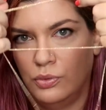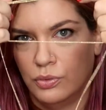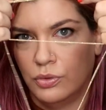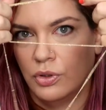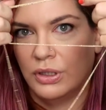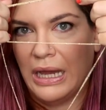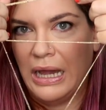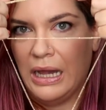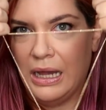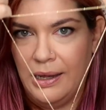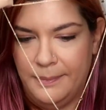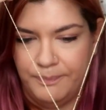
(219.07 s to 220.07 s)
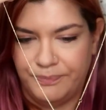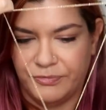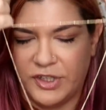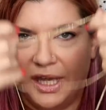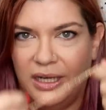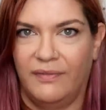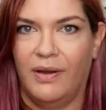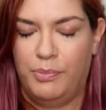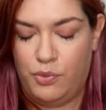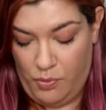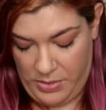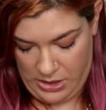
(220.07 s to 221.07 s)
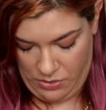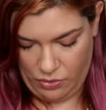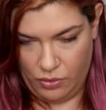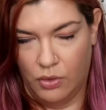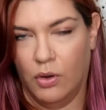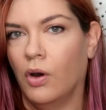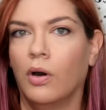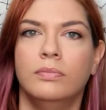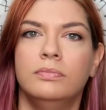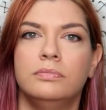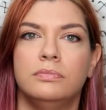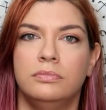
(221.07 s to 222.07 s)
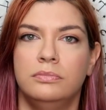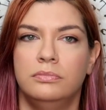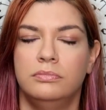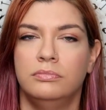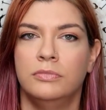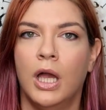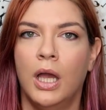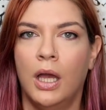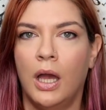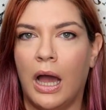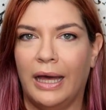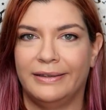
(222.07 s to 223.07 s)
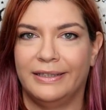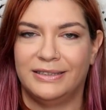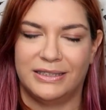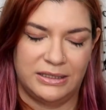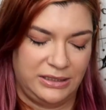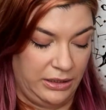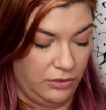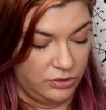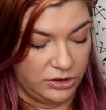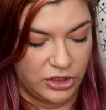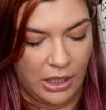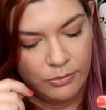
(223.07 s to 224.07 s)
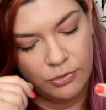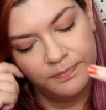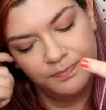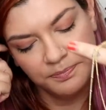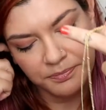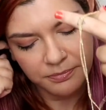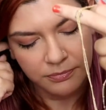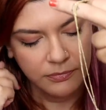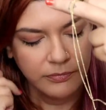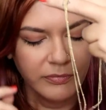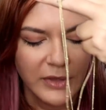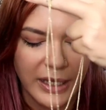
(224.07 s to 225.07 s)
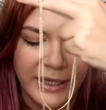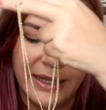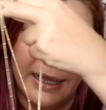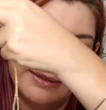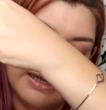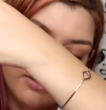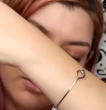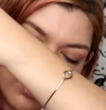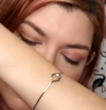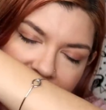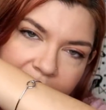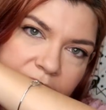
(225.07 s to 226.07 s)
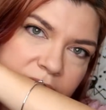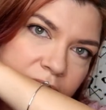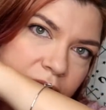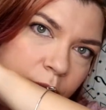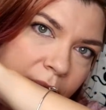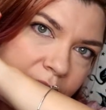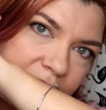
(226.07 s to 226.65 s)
lungo da, mm, che arriva più o meno mh, mm, altezza seno diciamo ed è tanto carina secondo me